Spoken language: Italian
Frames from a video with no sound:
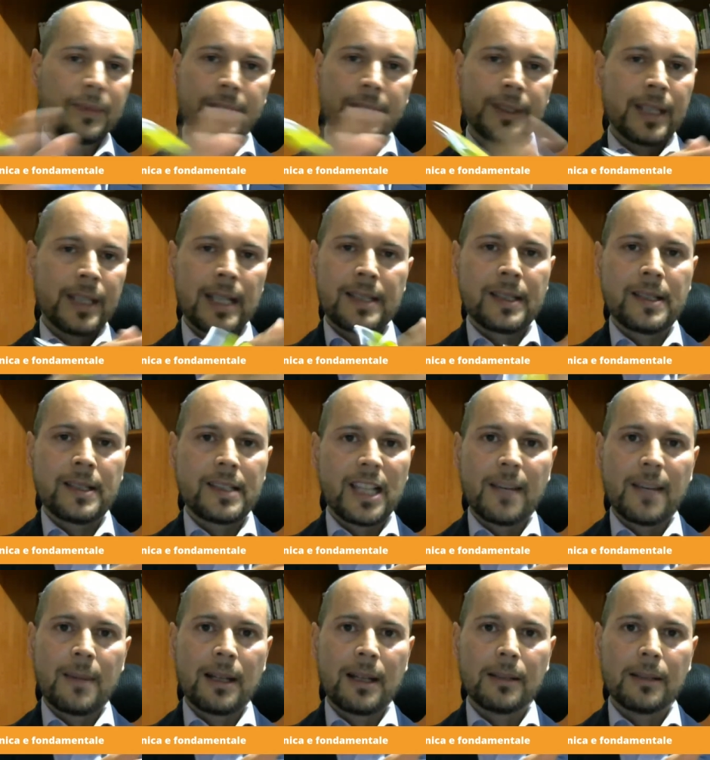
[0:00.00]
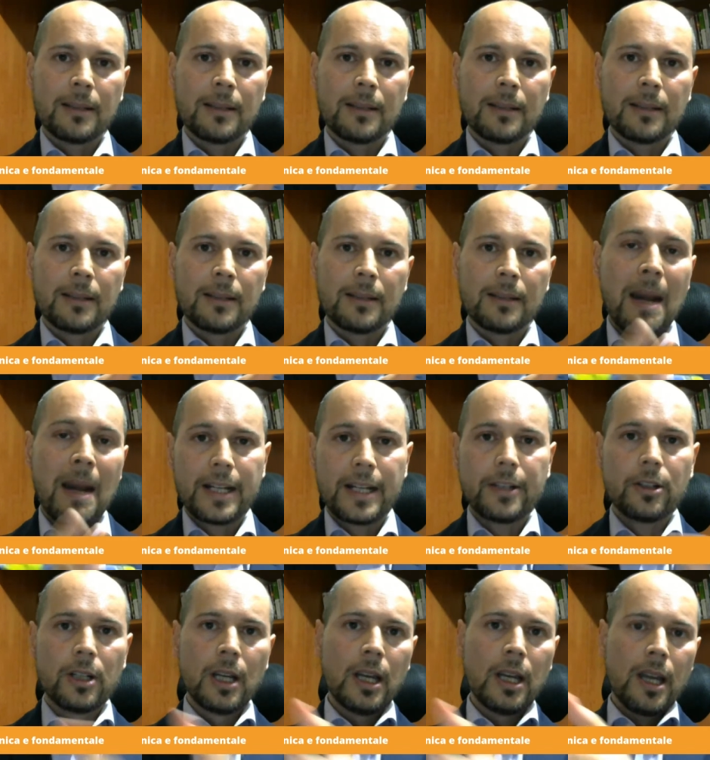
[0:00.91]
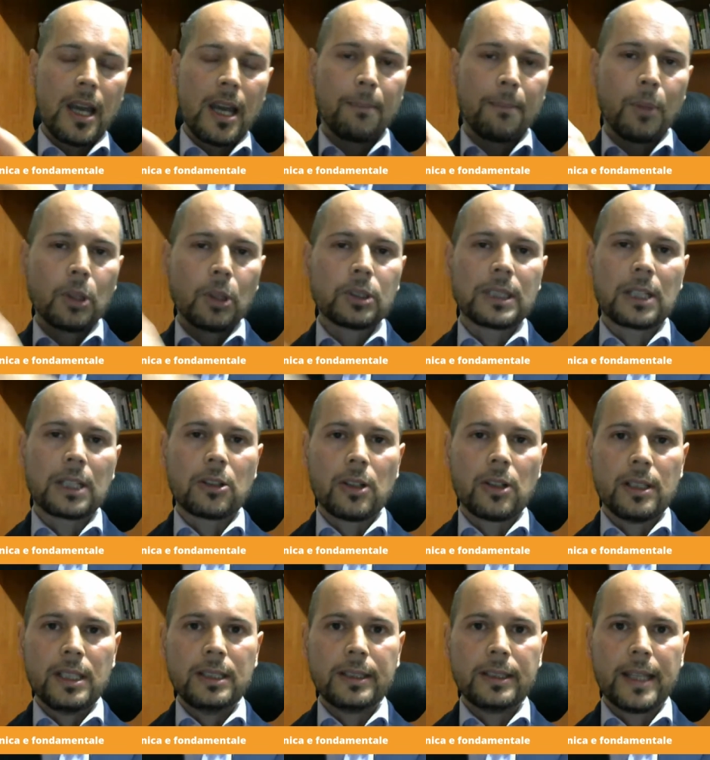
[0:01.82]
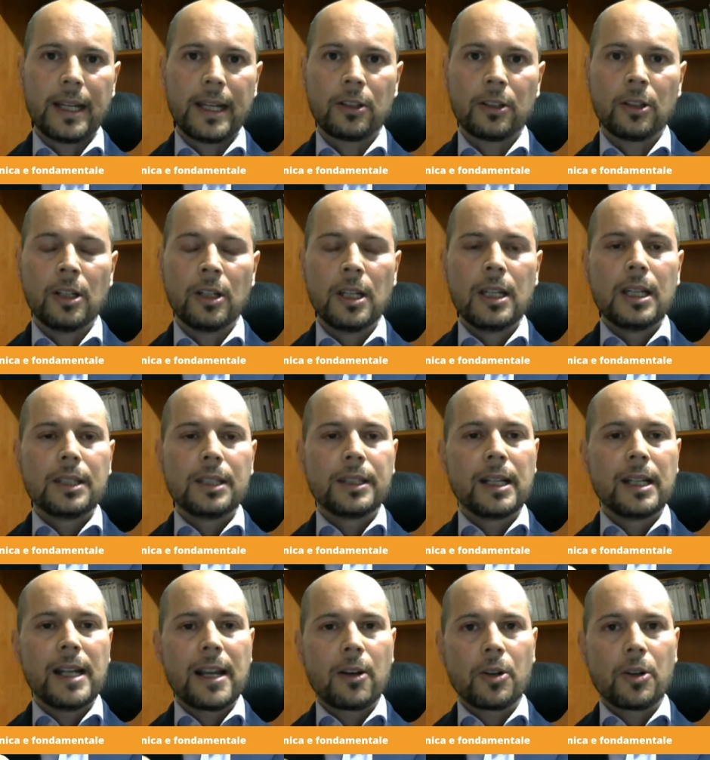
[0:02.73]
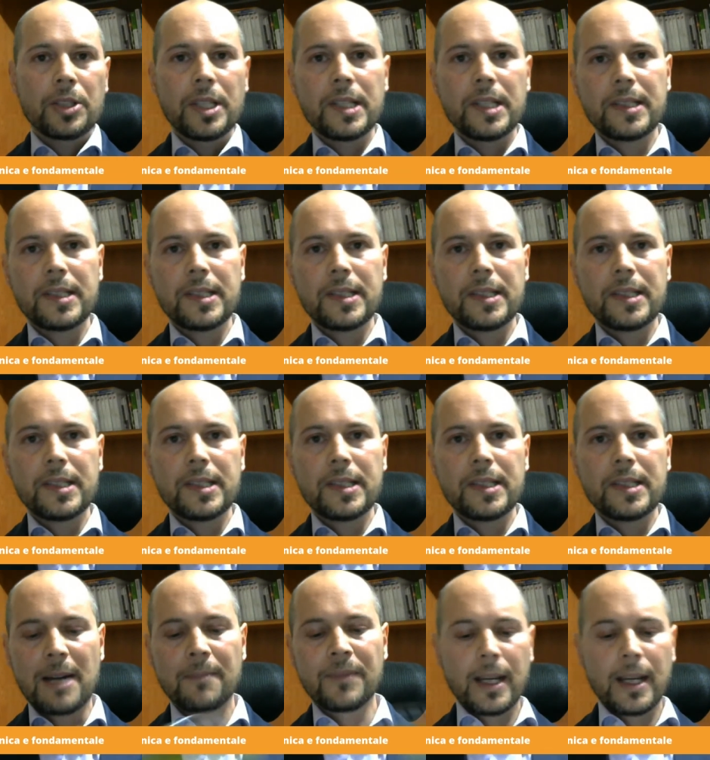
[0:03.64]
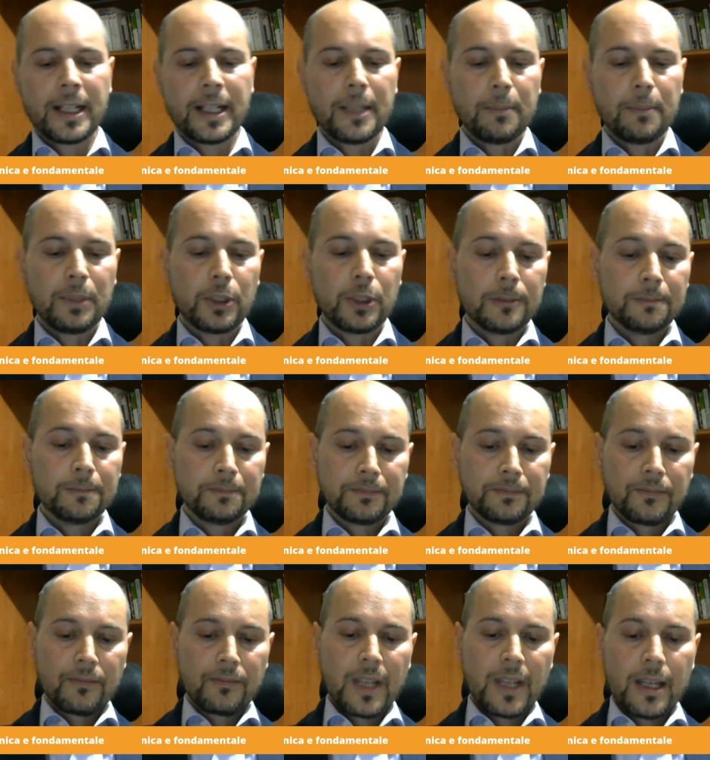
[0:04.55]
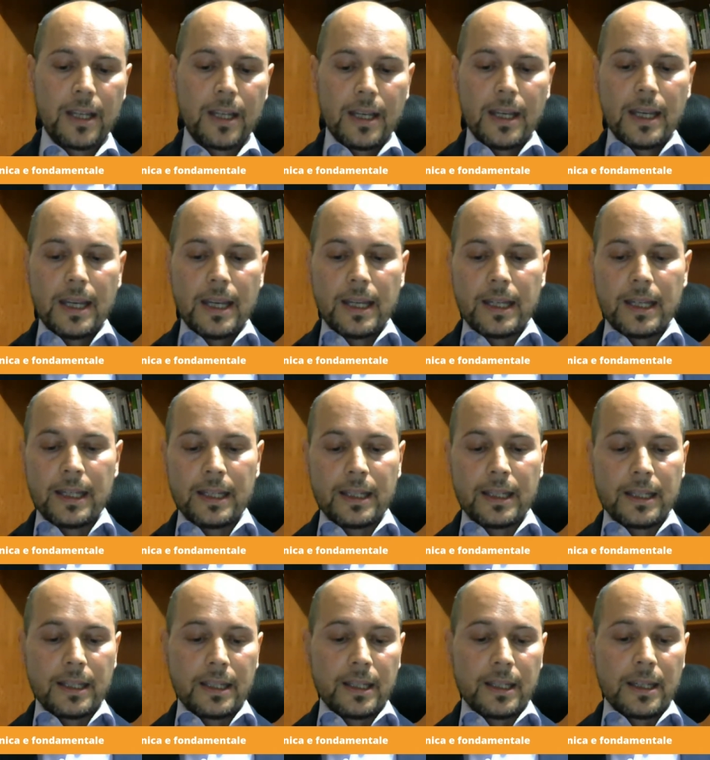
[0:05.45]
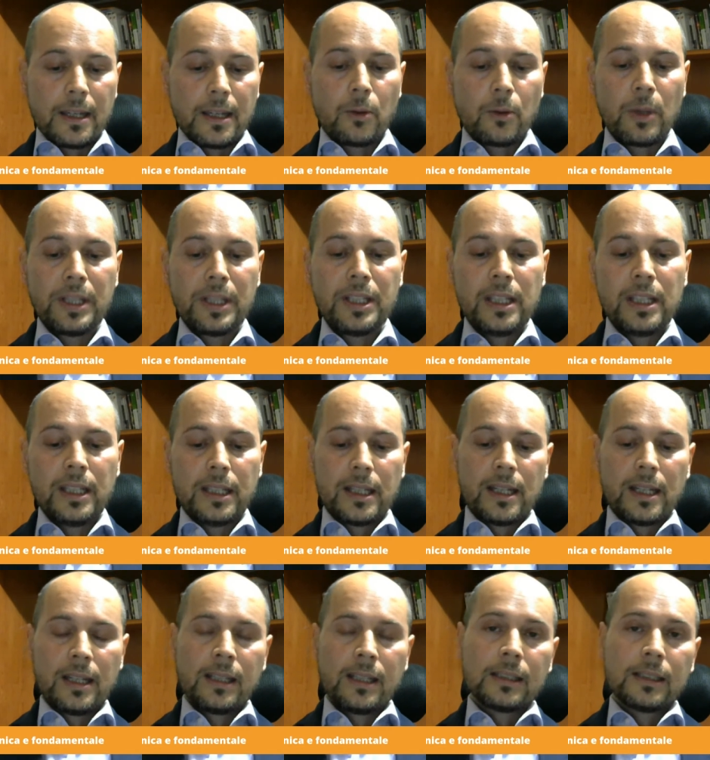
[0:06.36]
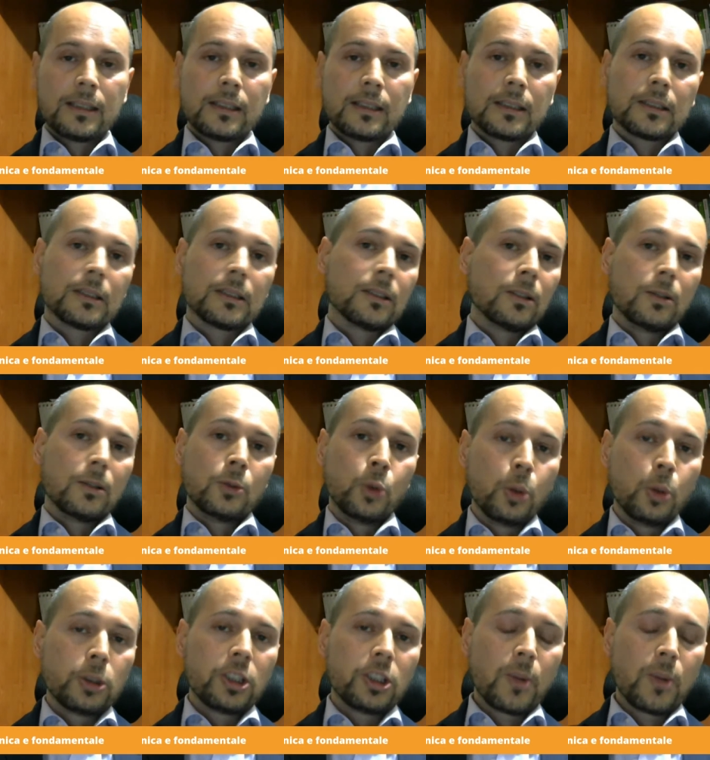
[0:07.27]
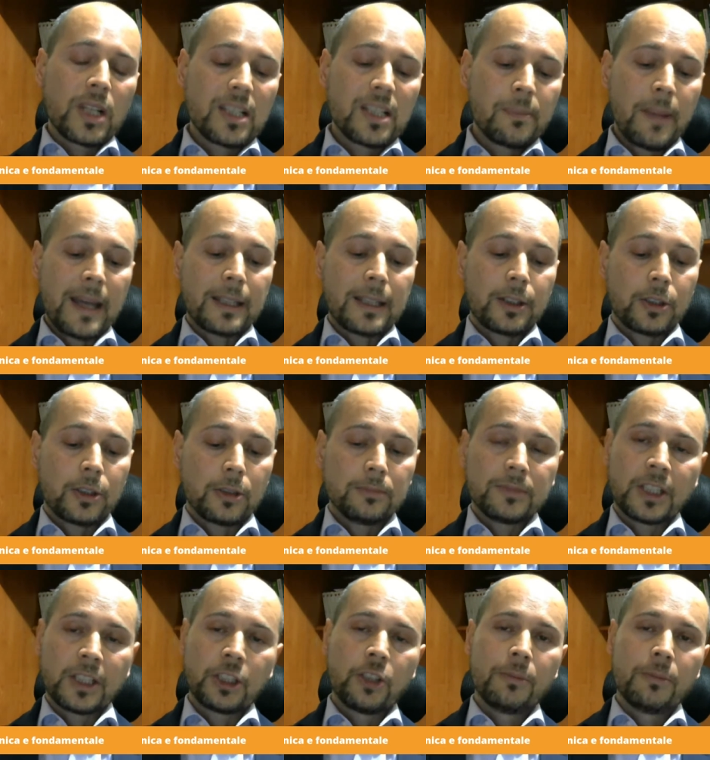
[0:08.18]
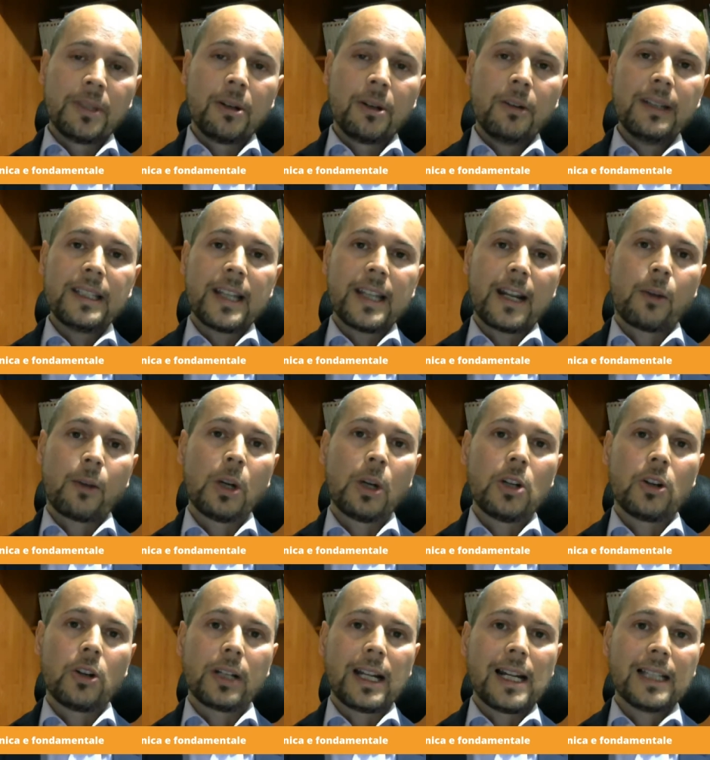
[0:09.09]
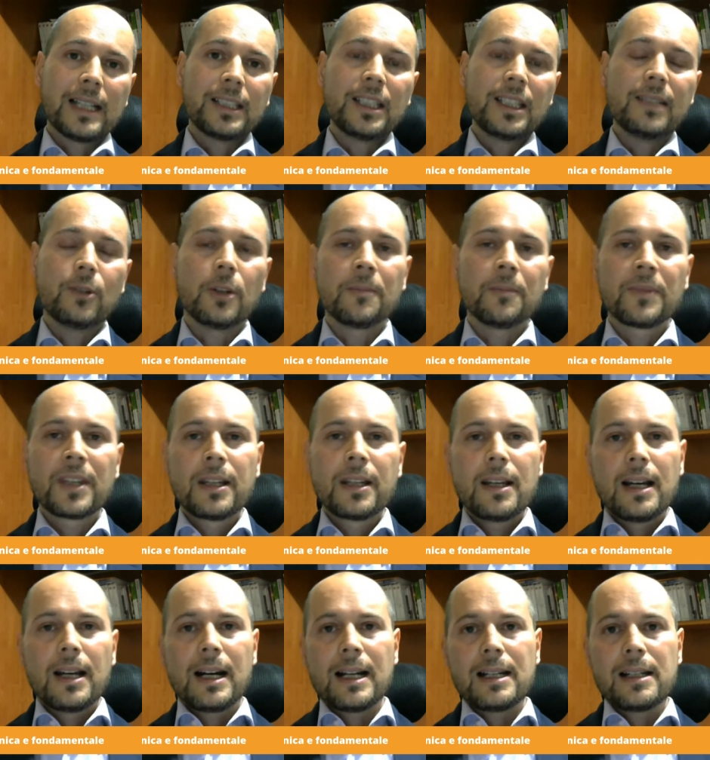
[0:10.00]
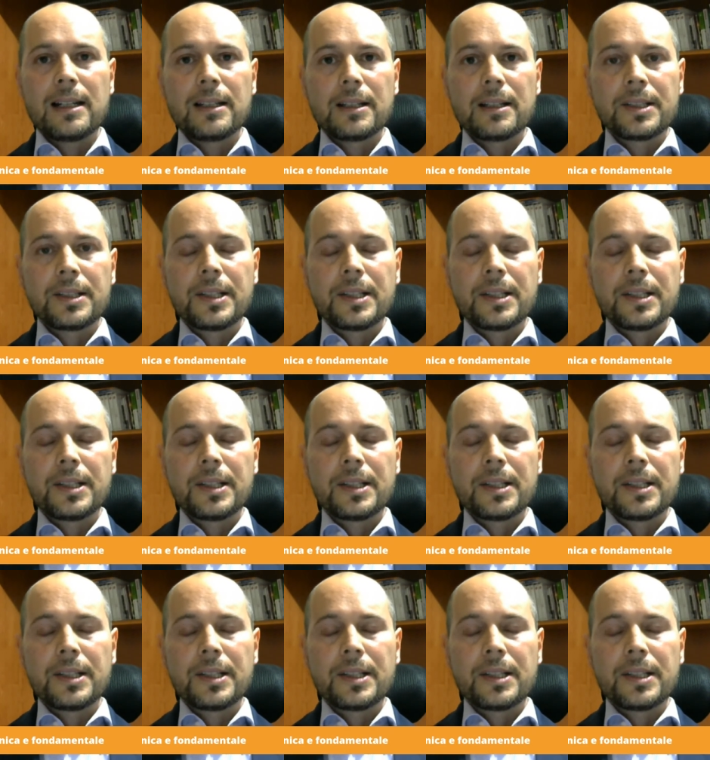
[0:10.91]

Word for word: dal sistema bancario e portarlo all'interno dell'ecosistema cripto eh, quindi eh, l'ultimo aspetto che dobbiamo vedere è quello relativo al